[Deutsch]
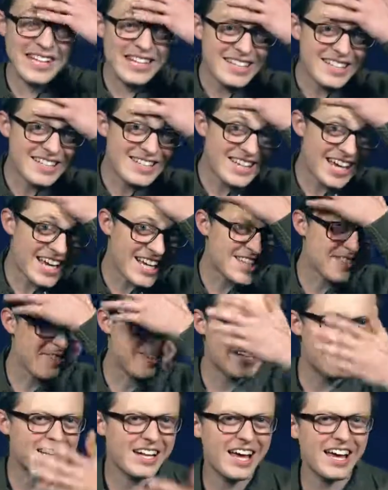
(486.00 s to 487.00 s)
klingt jetzt
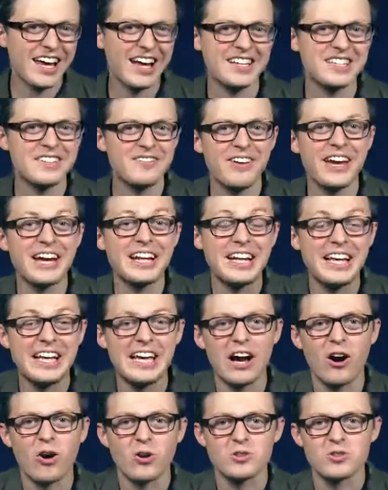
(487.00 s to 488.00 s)
erstmal danach, als wären
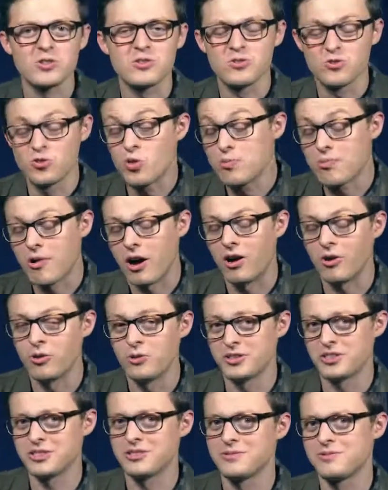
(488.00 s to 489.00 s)
E-Autos super
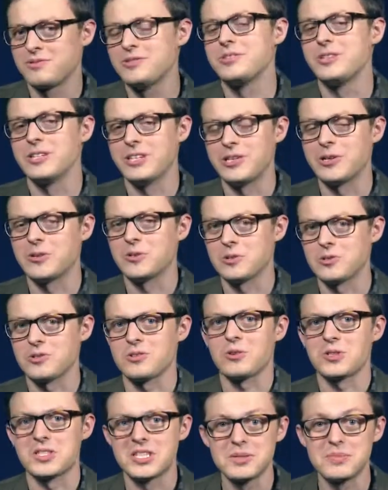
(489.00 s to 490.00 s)
und ich finde E-Autos
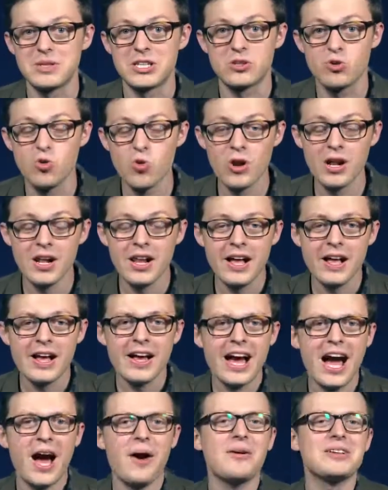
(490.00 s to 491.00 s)
auch ziemlich cool.
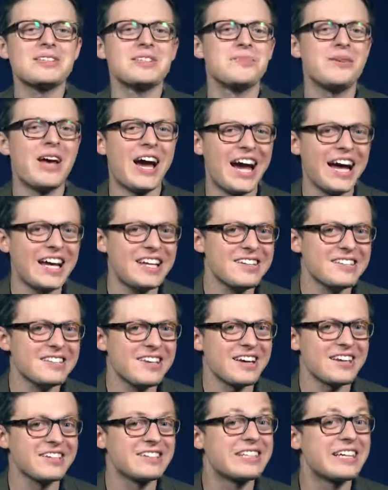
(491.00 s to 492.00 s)
Aber es gibt eine
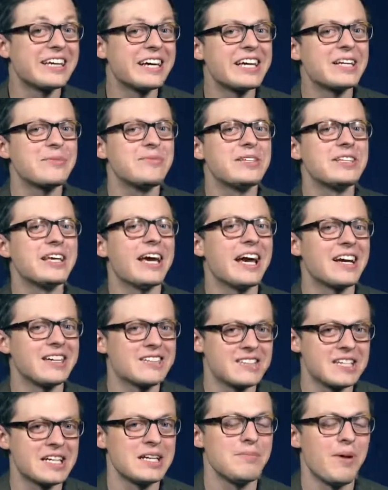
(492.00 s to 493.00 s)
Sache, die regt mich
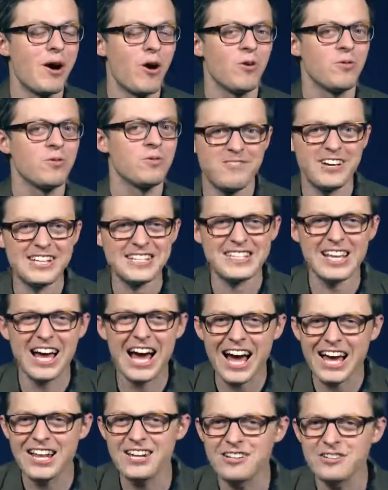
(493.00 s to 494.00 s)
extrem auf. Fast
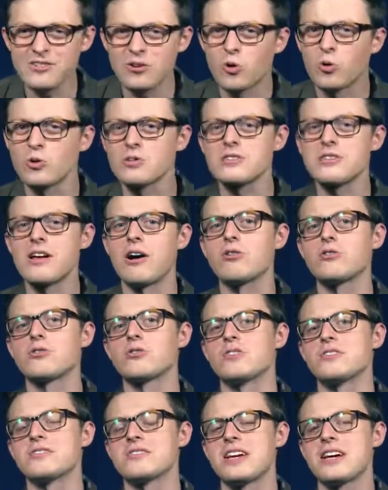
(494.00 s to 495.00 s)
alle großen
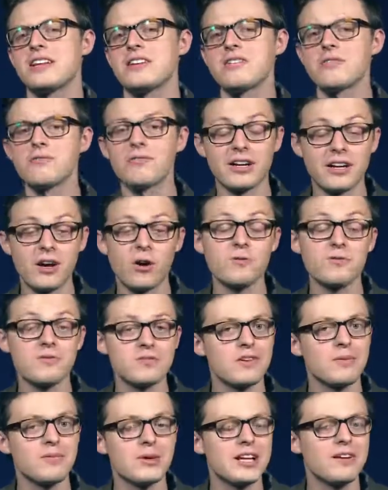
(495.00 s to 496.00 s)
Autokonzerne verkaufen
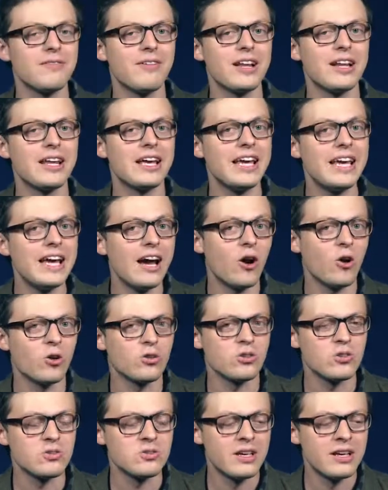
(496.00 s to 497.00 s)
zwar mittlerweile
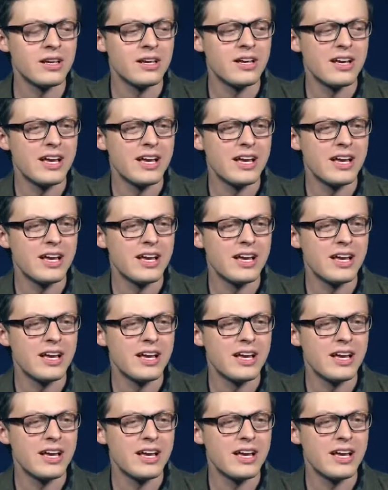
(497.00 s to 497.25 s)
E-Autos,